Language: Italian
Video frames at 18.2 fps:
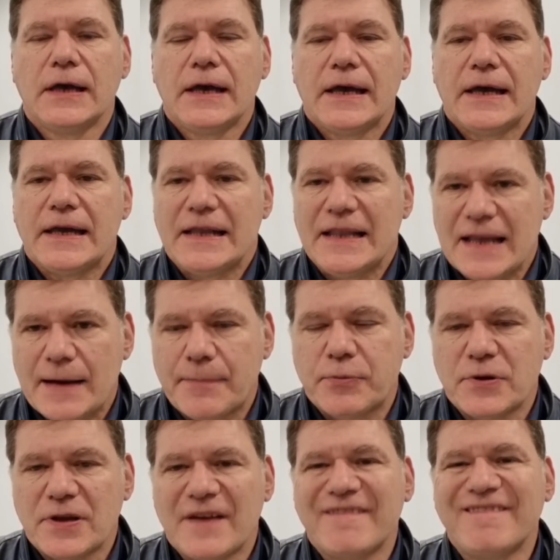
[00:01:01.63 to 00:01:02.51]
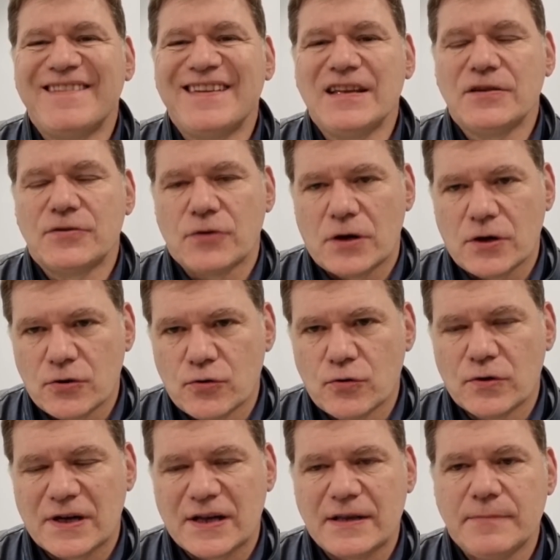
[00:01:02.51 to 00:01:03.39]
Il Napoli ha vinto
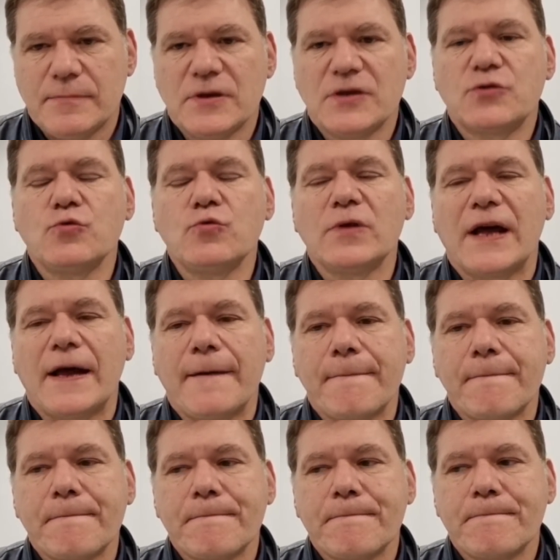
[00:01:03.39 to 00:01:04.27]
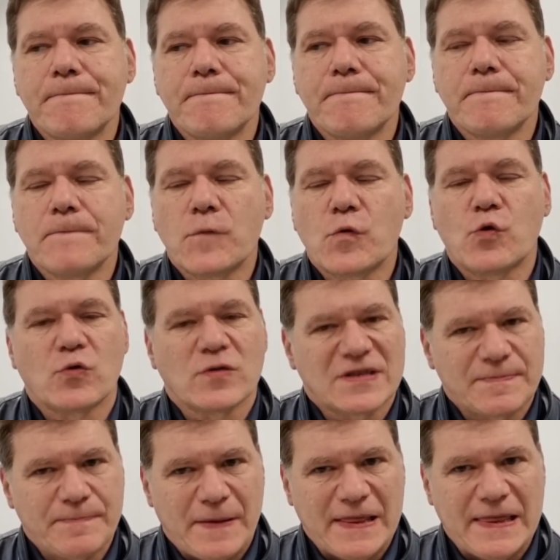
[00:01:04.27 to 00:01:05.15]
ancora di misura con
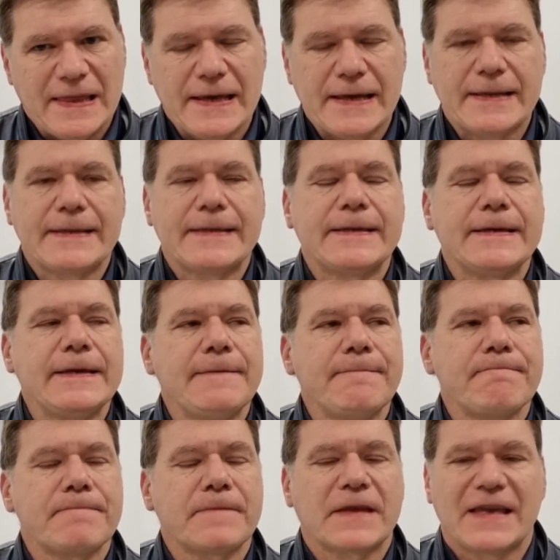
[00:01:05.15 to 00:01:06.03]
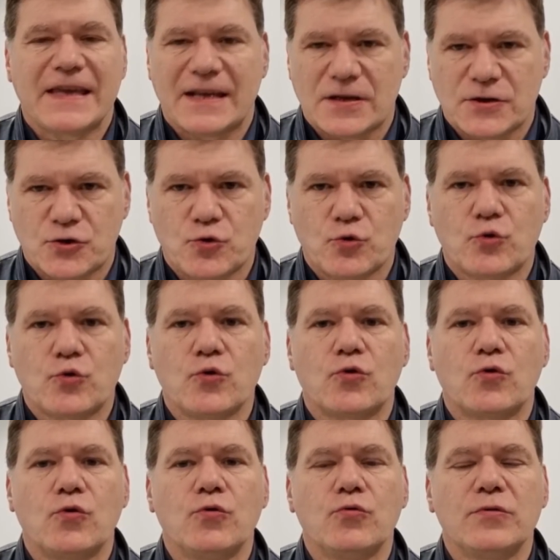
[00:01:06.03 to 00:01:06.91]
Spalletti, che era
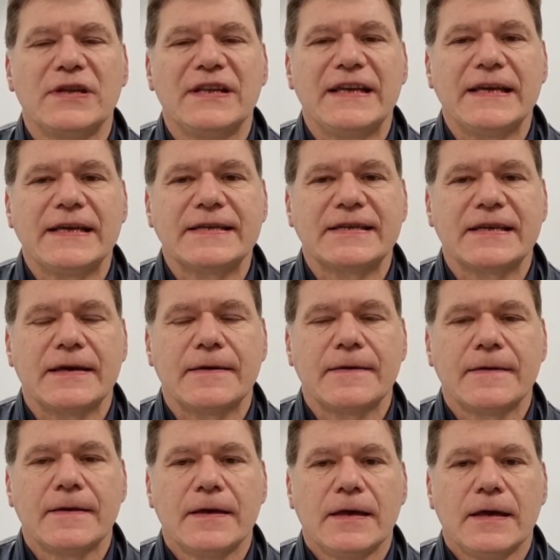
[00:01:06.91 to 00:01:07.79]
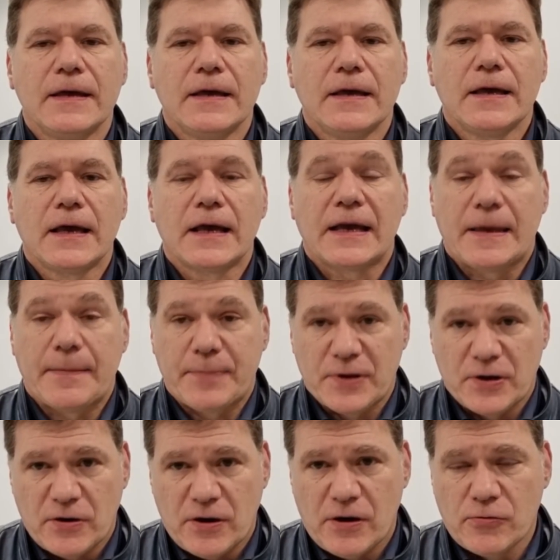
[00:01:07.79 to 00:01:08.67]
sotto con l'Udinese, che
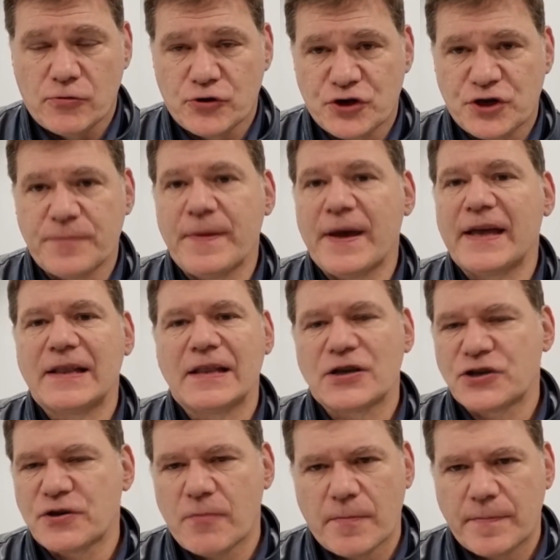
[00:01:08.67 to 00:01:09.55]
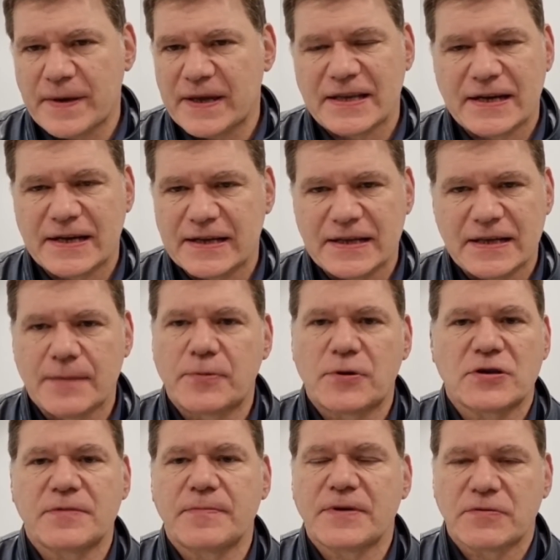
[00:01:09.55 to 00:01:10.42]
però ha Oshimen, lasciamo perdere che nella
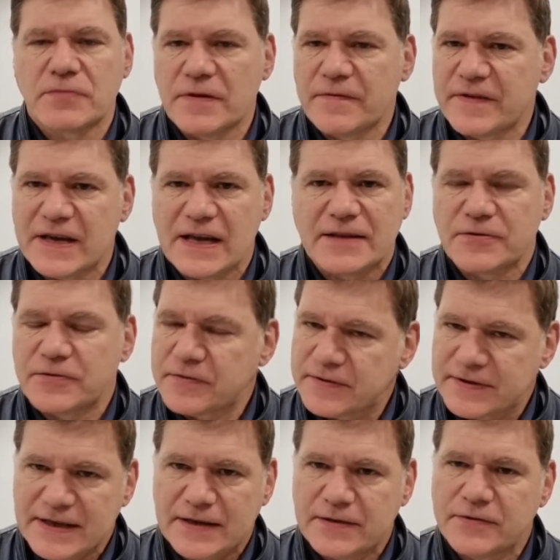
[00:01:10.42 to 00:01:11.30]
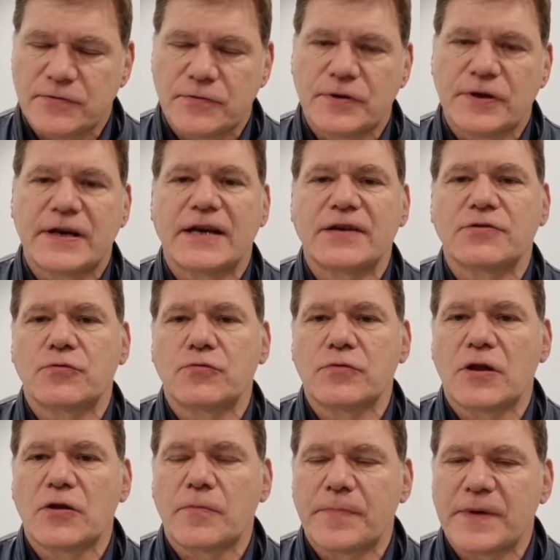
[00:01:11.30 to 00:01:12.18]
prossima è squalificata, in ogni caso con
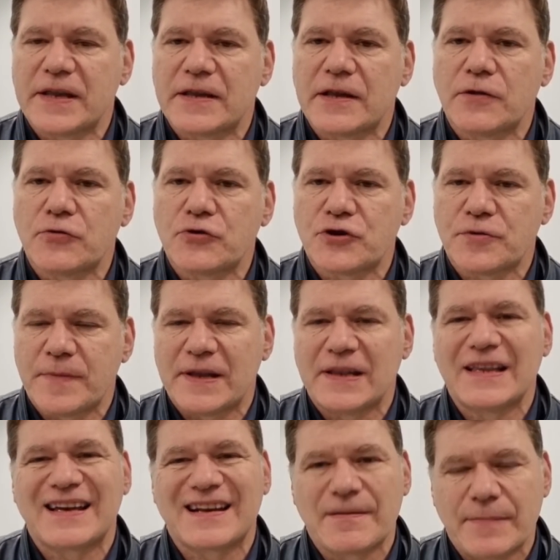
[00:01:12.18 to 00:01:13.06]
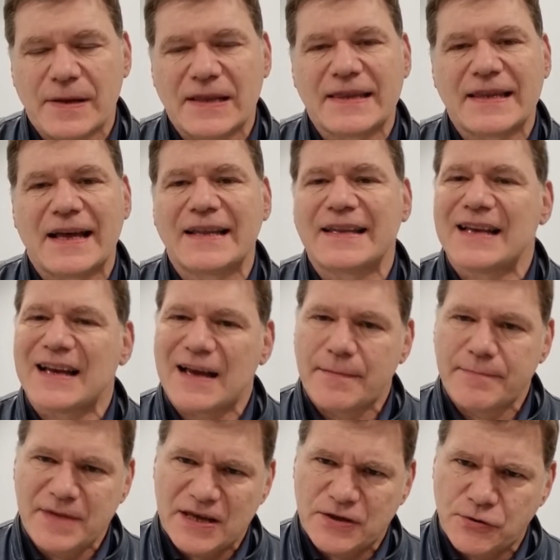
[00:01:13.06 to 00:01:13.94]
una doppietta di Oshimen l'ha ribaltata, ha
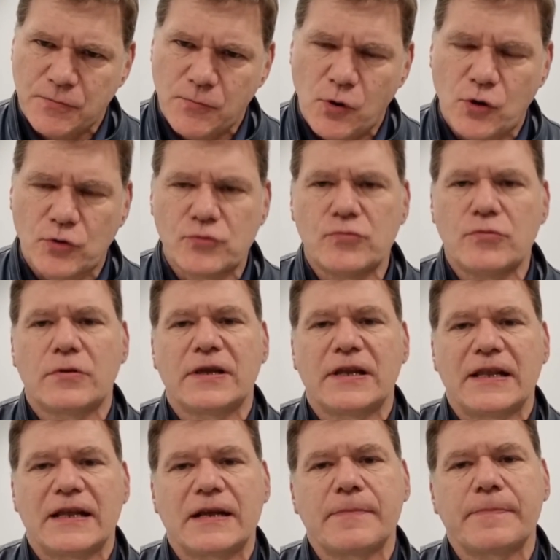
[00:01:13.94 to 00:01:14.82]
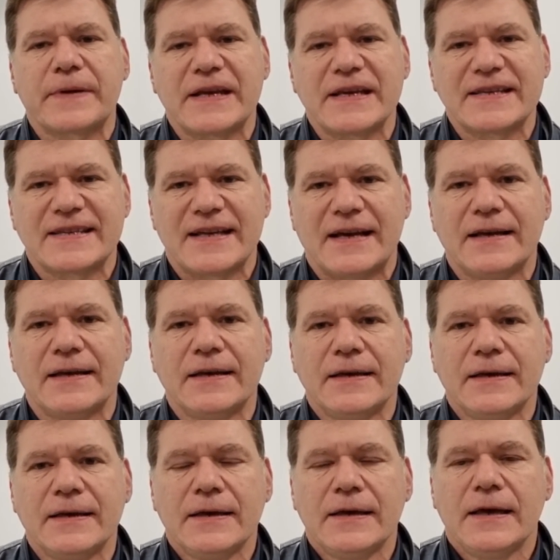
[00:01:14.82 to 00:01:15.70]
cambiato modulo nella ripresa
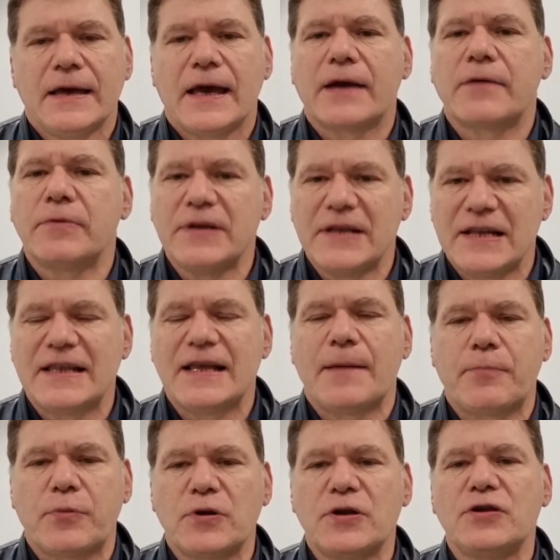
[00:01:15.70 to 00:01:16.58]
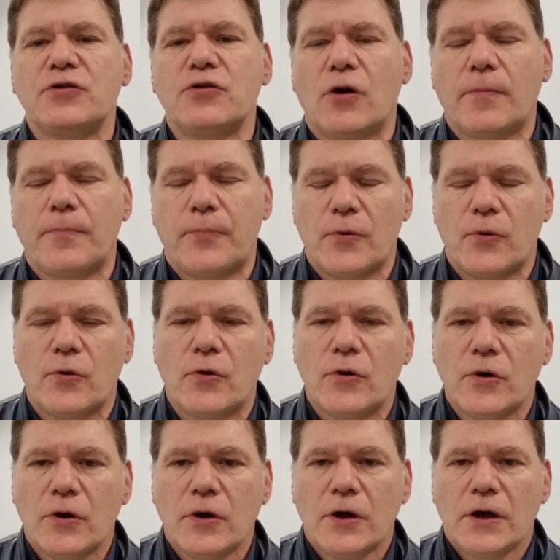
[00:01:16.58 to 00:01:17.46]
e quindi il Napoli
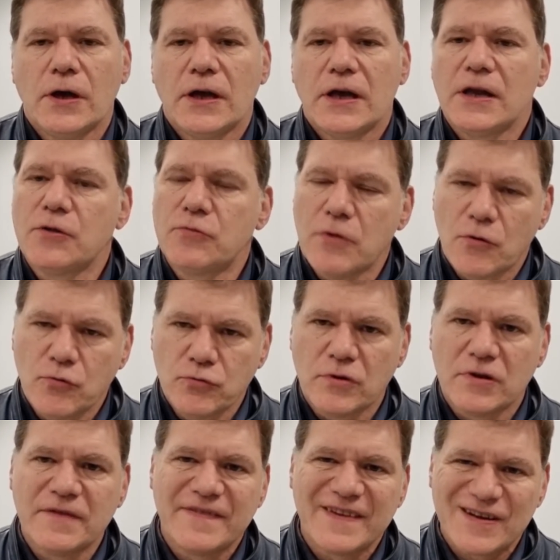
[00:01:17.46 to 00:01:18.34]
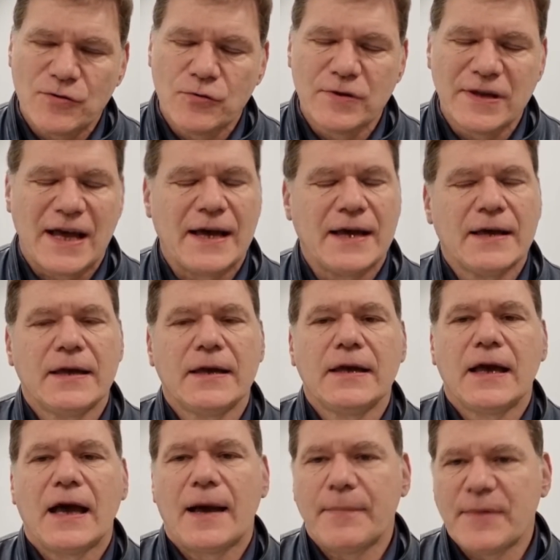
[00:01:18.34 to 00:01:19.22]
dopo il 2-1 di Verona
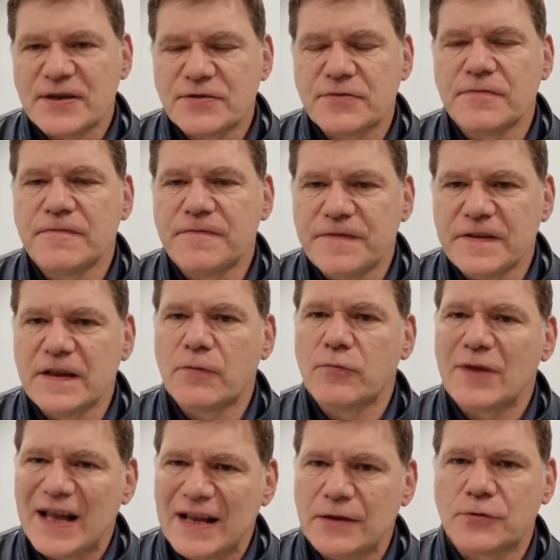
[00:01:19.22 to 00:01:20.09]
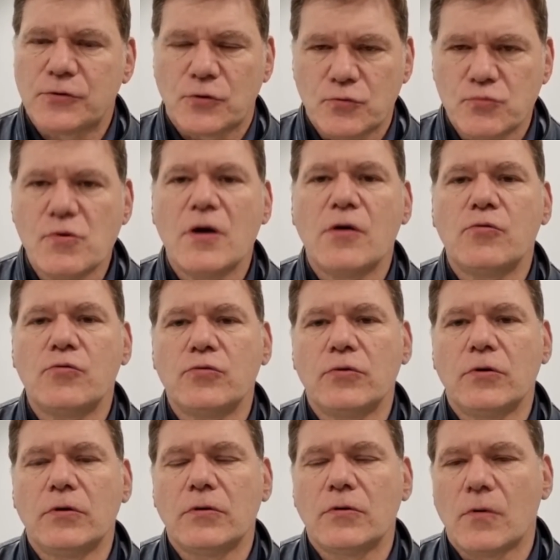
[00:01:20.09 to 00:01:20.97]
ha messo in fila un altro
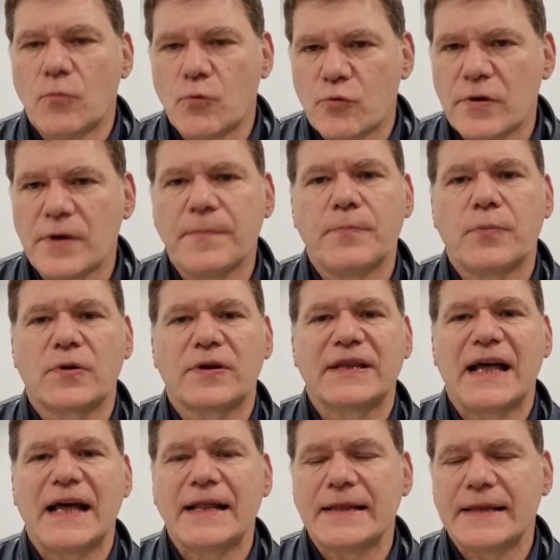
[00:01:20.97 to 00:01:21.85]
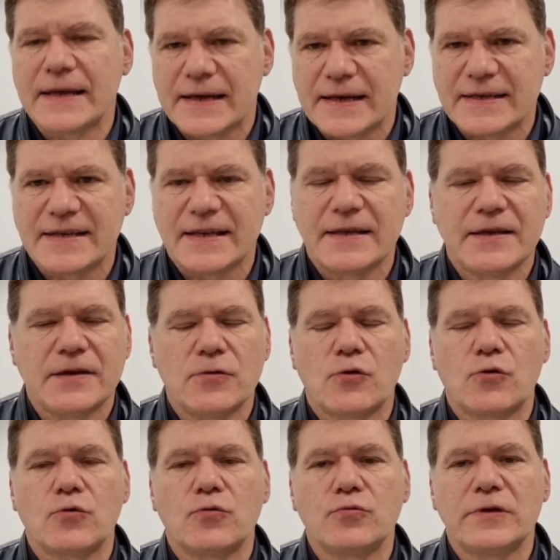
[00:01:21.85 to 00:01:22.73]
2-1, comunque importante,
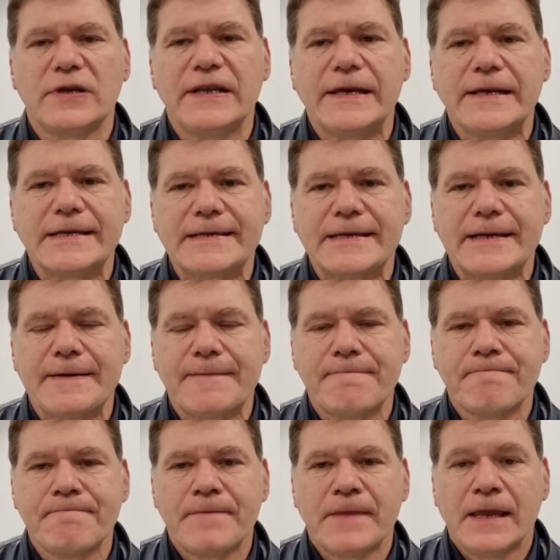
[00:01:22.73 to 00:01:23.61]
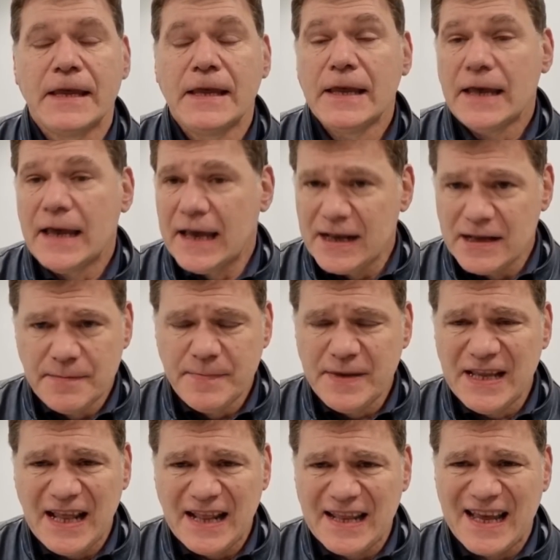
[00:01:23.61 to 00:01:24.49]
casalingo con l'Udinese, e il
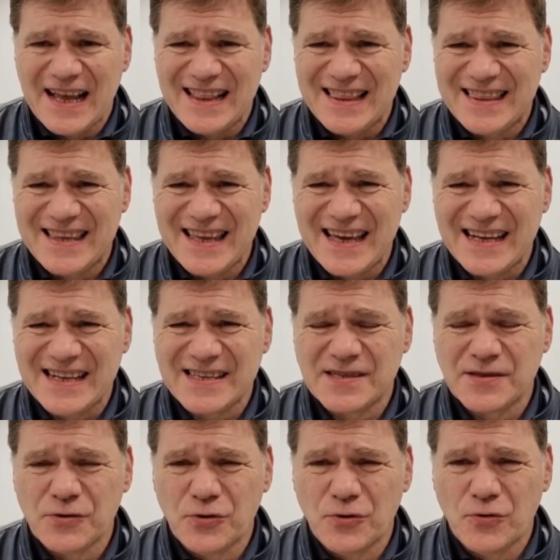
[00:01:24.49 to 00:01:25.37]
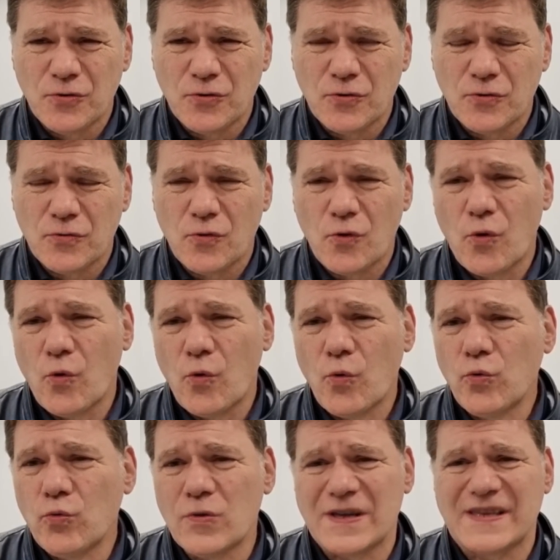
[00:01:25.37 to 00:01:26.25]
Milan è al terzo
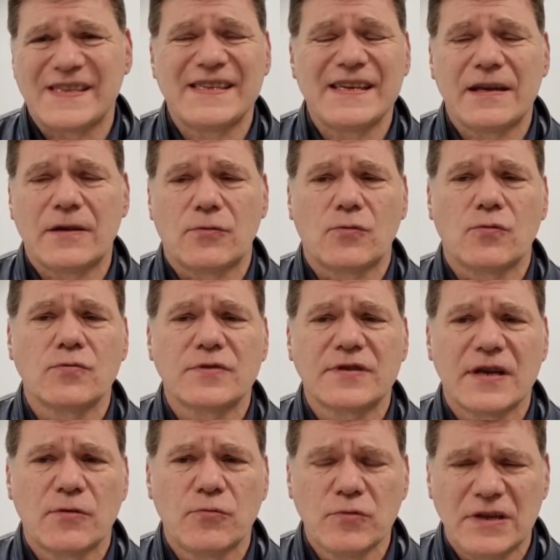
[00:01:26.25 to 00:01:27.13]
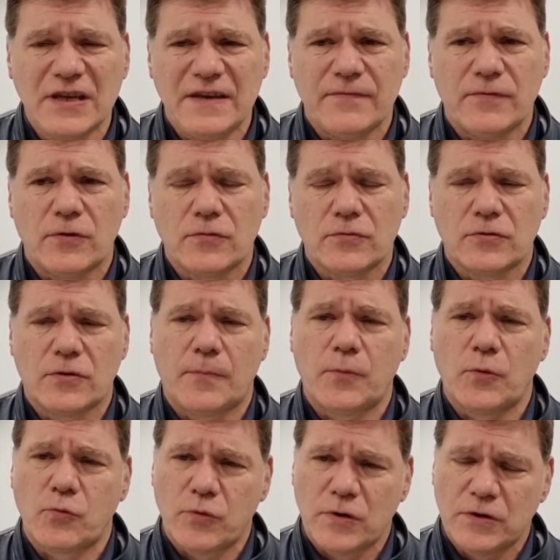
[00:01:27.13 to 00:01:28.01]
1-0 consecutivo,
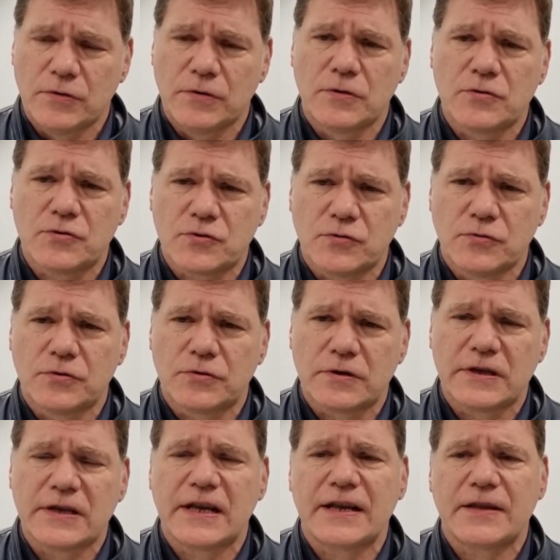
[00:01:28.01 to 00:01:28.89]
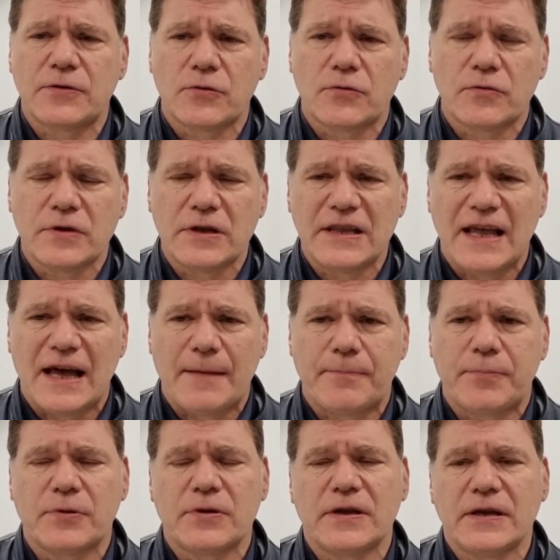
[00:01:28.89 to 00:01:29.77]
dopo quello nello scontro diretto con il
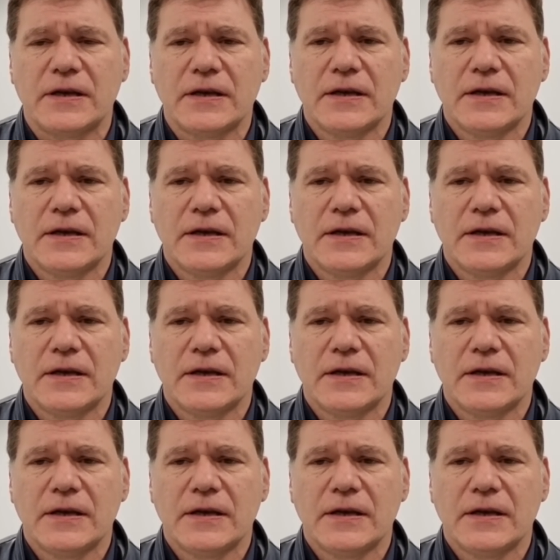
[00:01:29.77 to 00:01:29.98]
Napoli,